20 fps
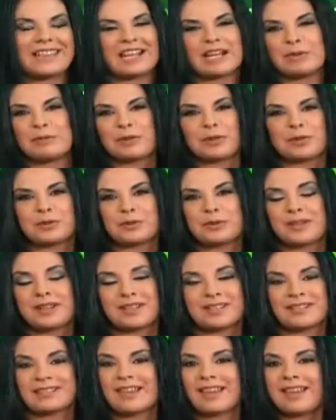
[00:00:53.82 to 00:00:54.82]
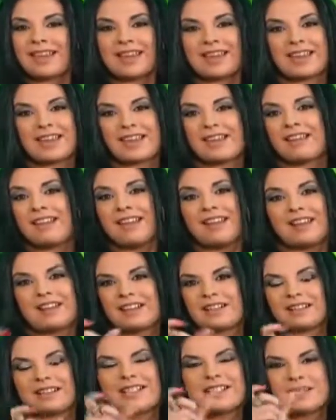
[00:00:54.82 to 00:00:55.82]
y tenemos un, este,
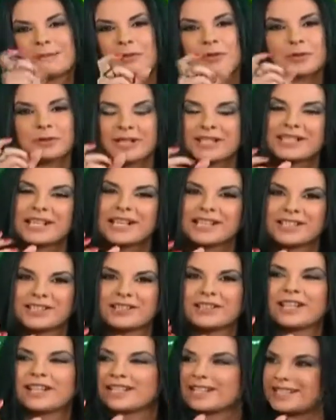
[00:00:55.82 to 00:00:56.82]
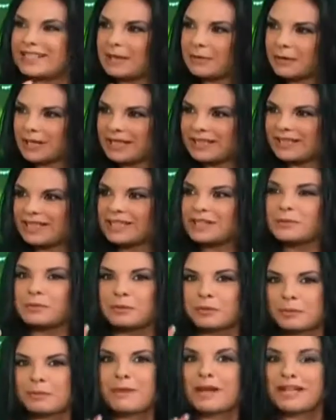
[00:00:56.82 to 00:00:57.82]
hicimos una selección de
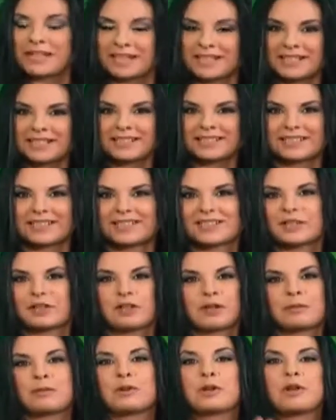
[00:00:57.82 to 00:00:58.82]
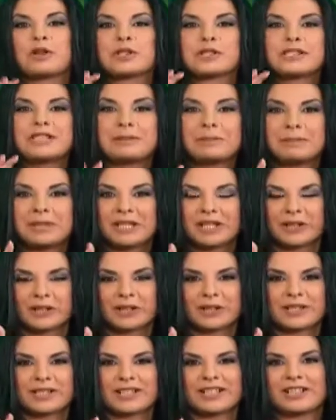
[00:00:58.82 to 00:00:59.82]
restaurantes muy padres que son como los
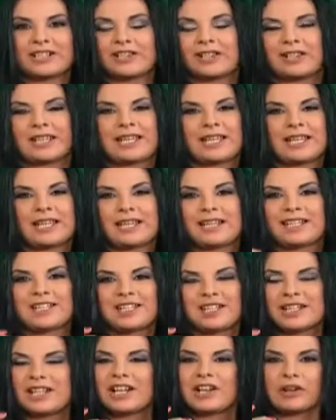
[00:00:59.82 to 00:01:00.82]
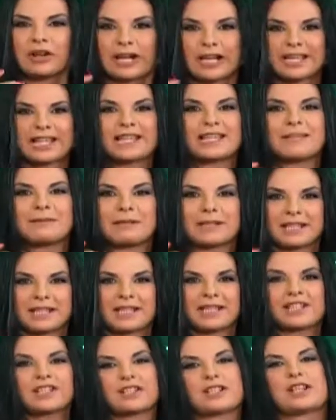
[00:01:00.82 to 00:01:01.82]
típicos en donde el chile en nogada de
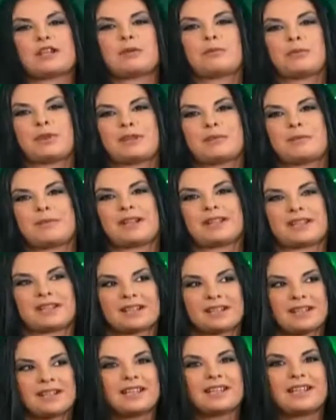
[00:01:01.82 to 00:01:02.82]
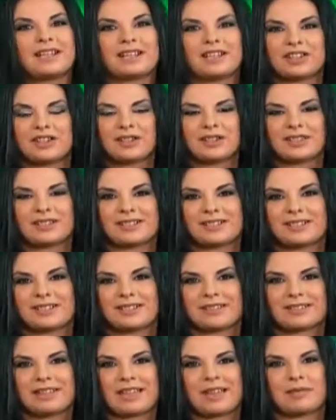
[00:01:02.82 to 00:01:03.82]
verdad no se lo pueden perder. Entonces,
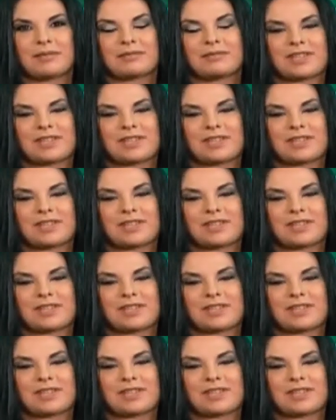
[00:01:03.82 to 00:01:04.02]
este,